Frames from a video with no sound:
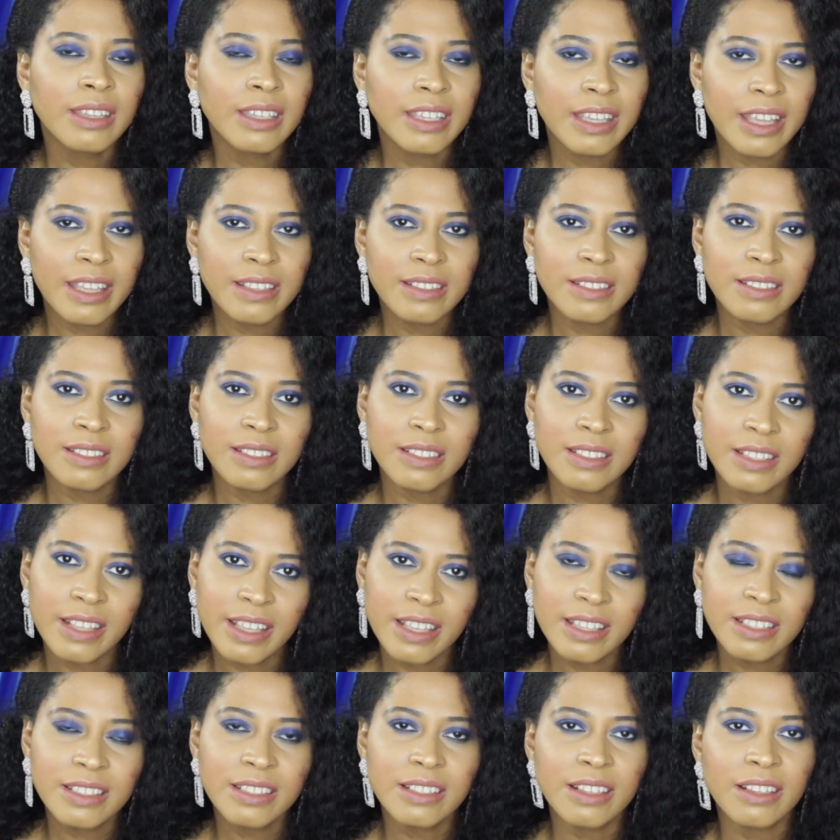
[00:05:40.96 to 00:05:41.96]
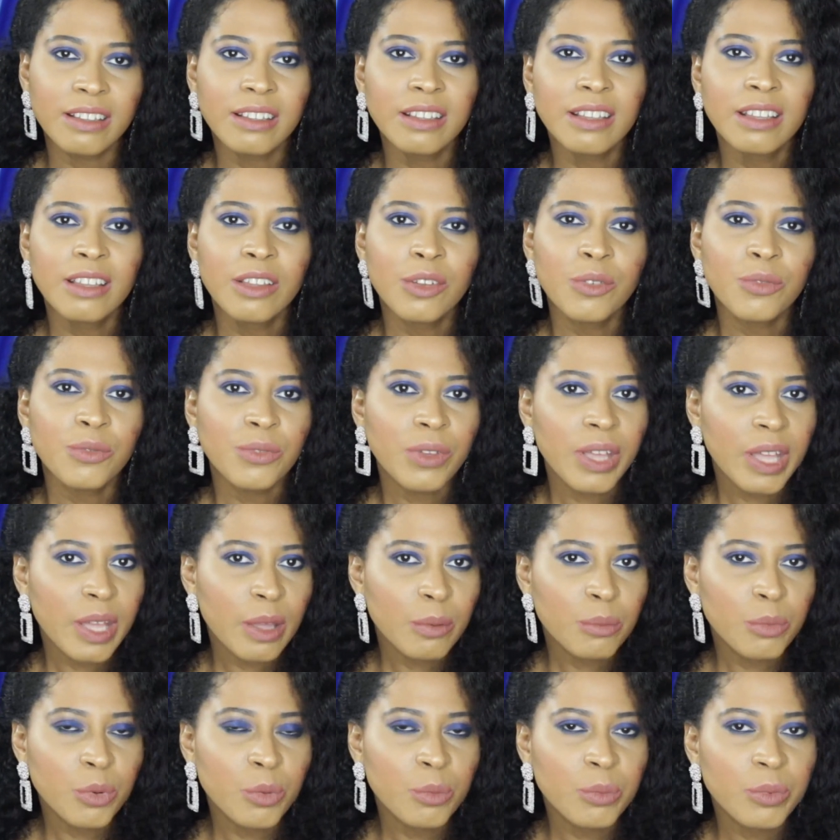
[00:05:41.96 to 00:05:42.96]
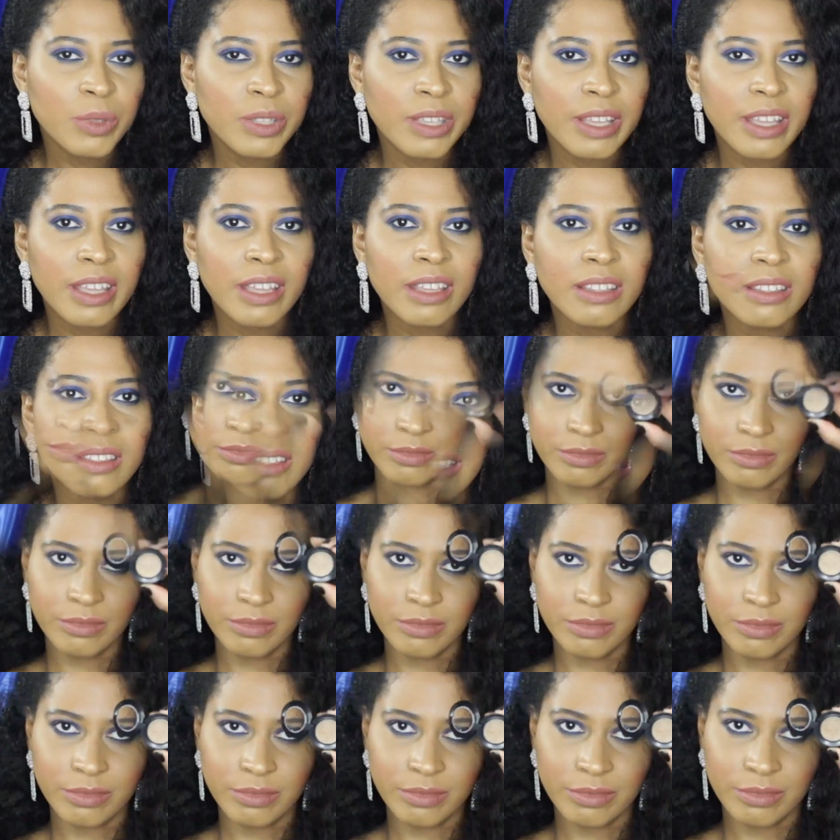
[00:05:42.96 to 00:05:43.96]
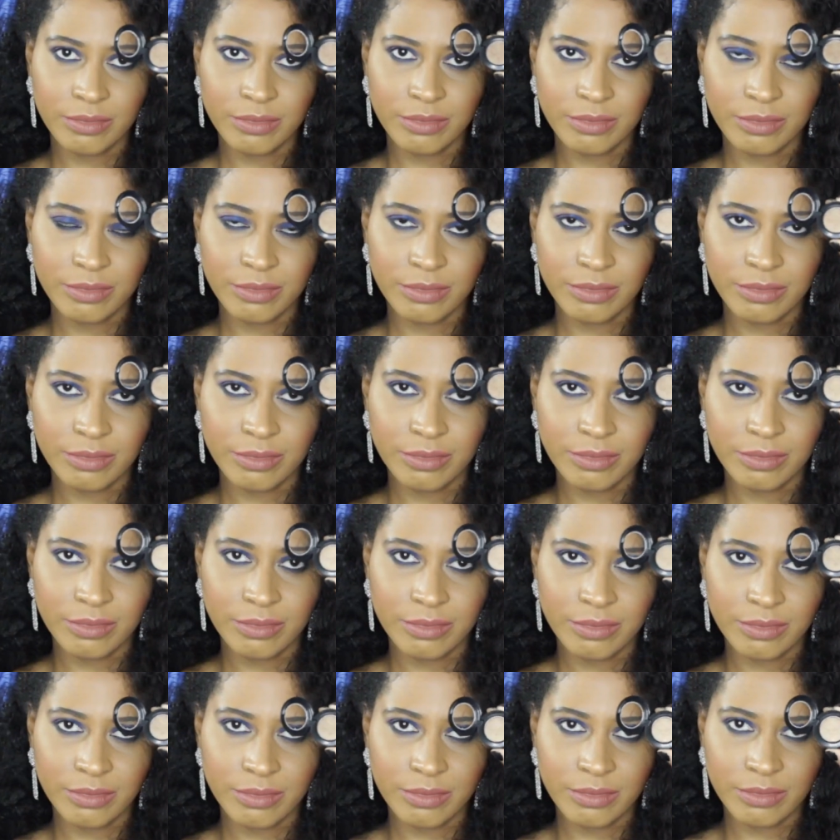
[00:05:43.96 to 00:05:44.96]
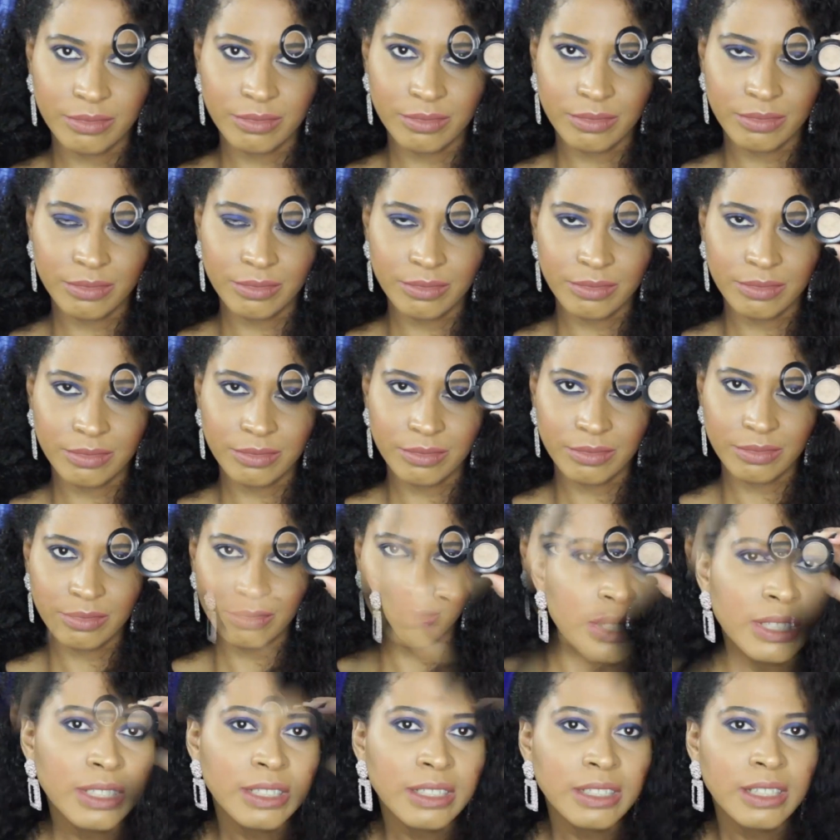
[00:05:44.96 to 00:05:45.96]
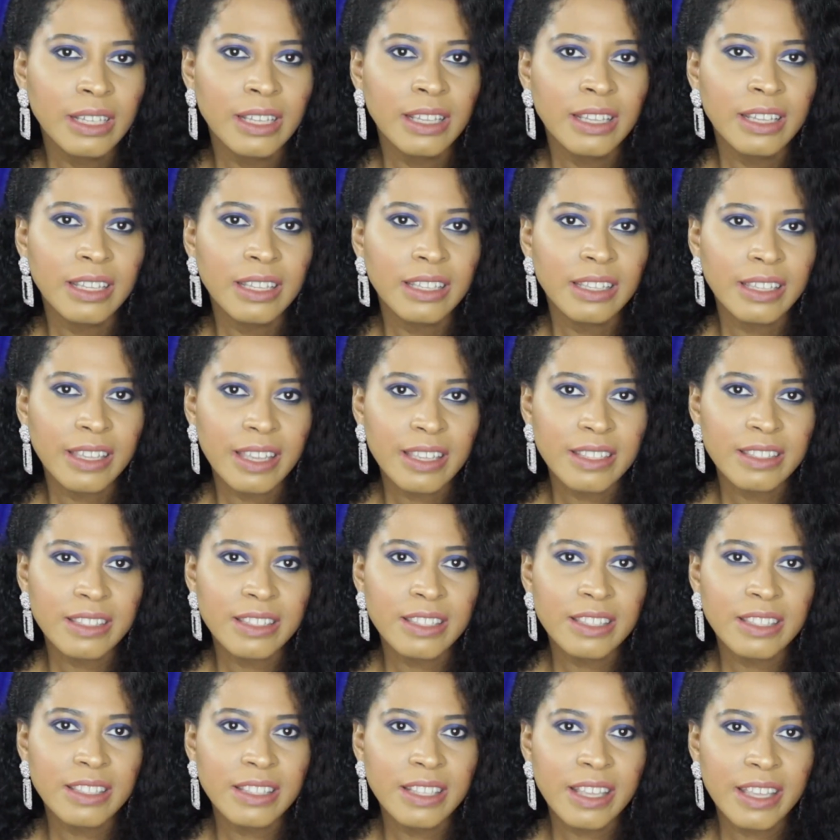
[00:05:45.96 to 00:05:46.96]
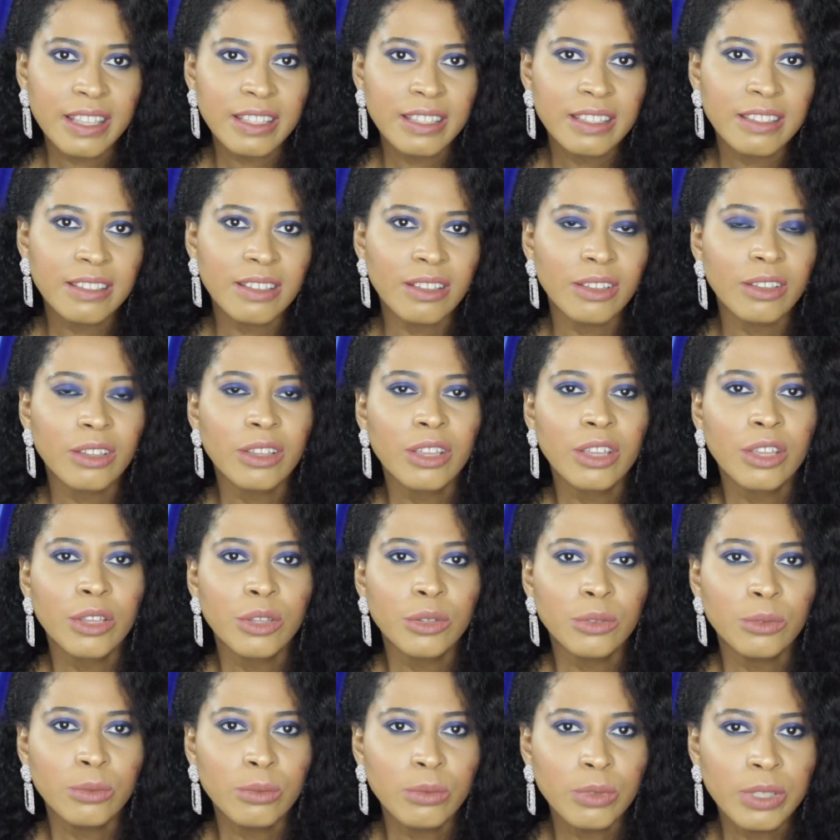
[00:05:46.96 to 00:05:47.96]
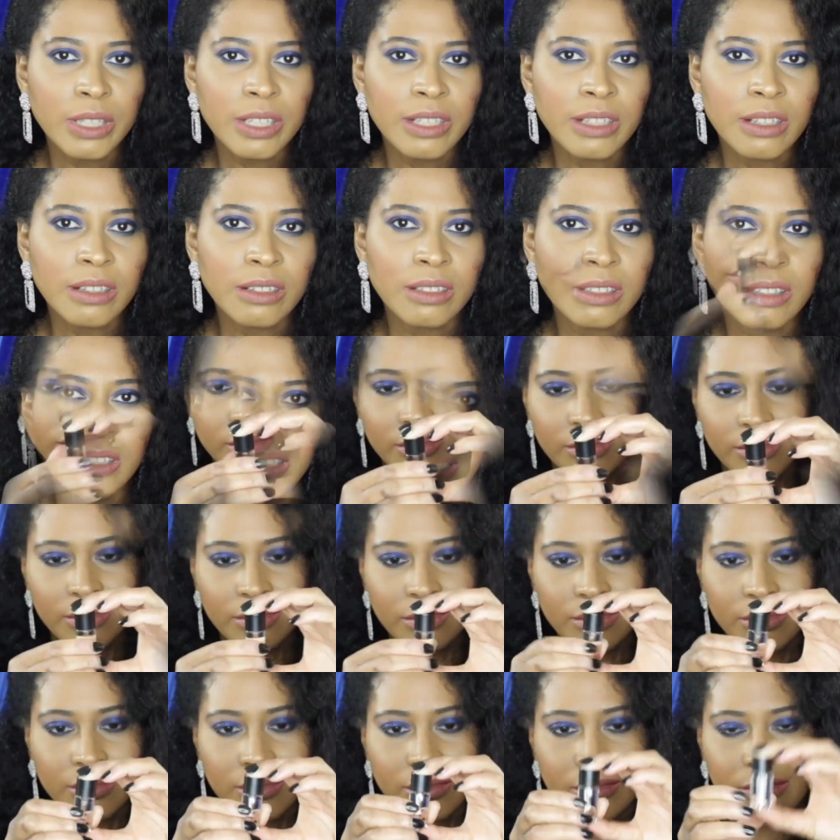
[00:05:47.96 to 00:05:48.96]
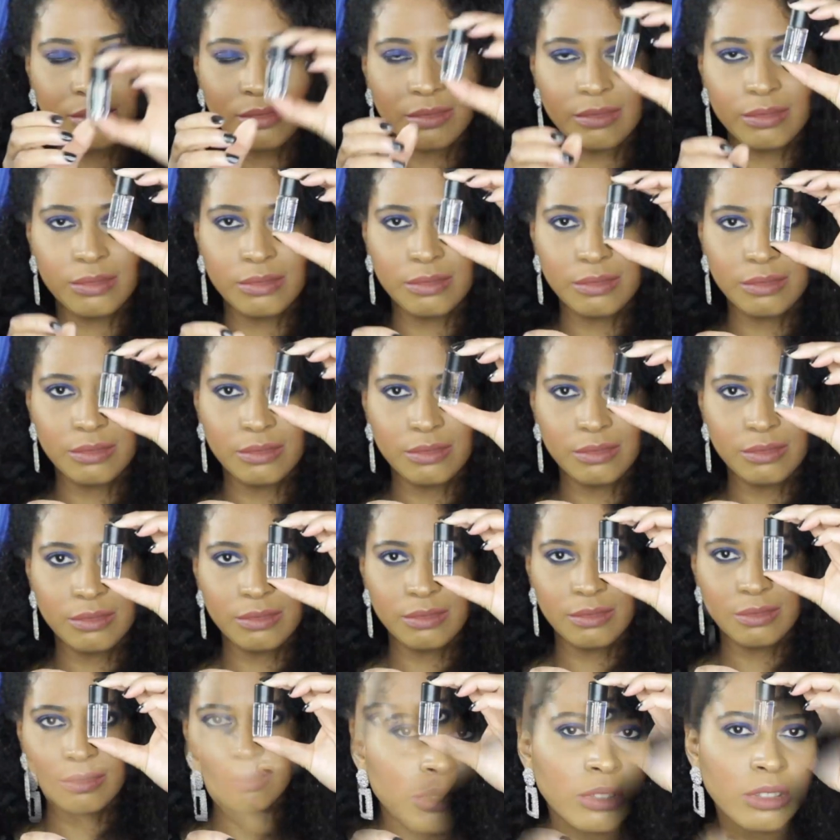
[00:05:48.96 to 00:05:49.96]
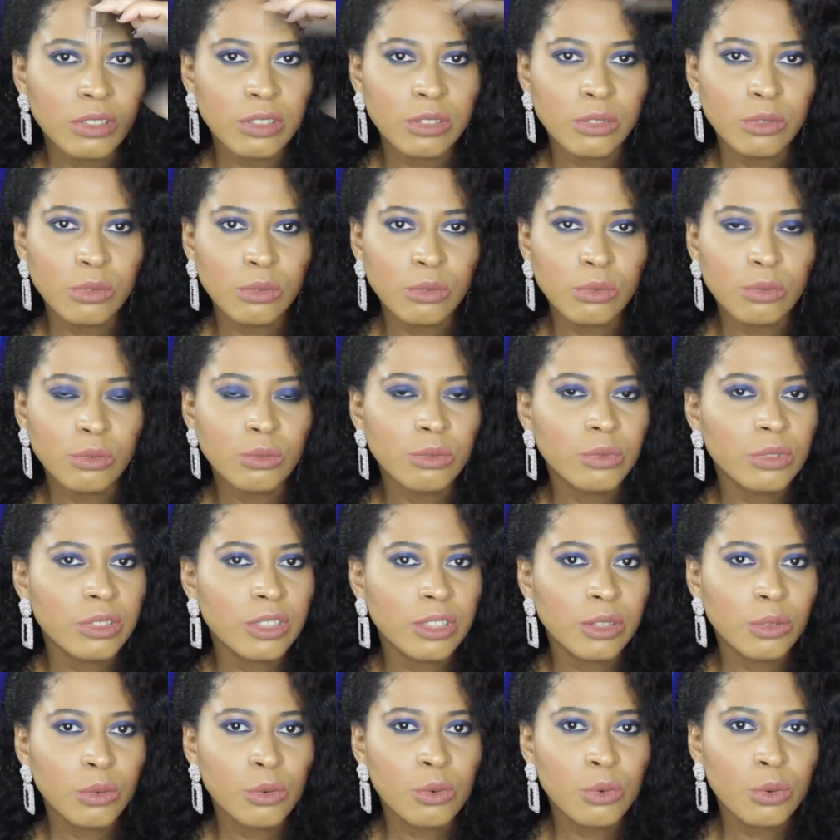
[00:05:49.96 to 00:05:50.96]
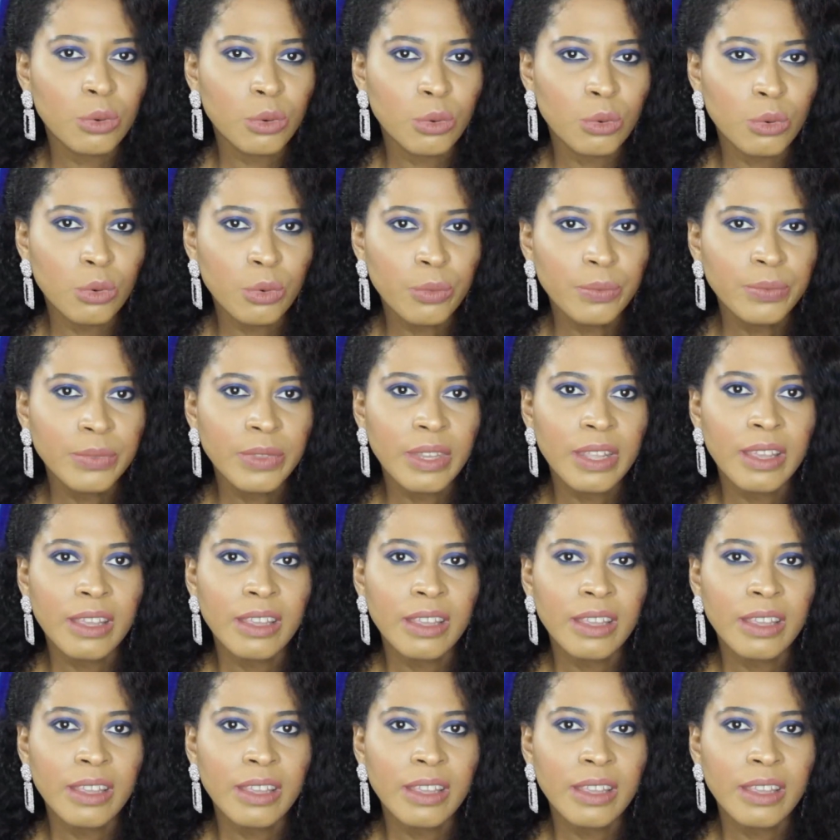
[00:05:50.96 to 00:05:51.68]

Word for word: Case 16, fard à paupières Tempting Lustre, 19 euros. Case 17, huile démaquillante échantillon, 0